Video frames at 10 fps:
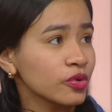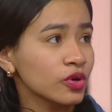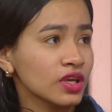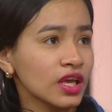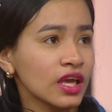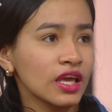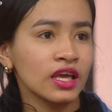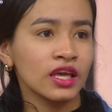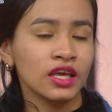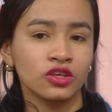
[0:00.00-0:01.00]

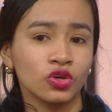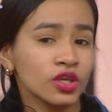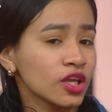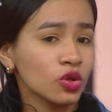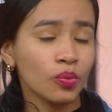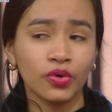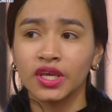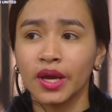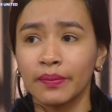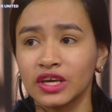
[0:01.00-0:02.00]
porque yo ya no
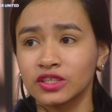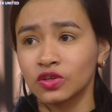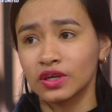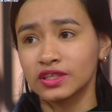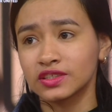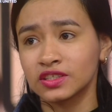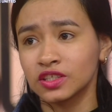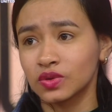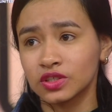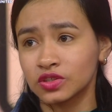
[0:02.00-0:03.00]
podía más con esta
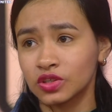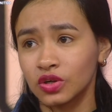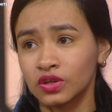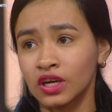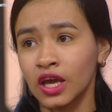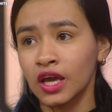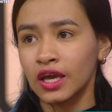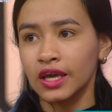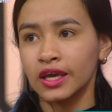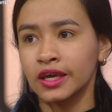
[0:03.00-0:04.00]
situación.
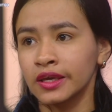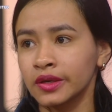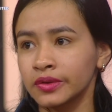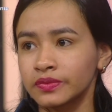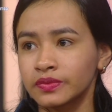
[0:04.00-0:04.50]
Eh,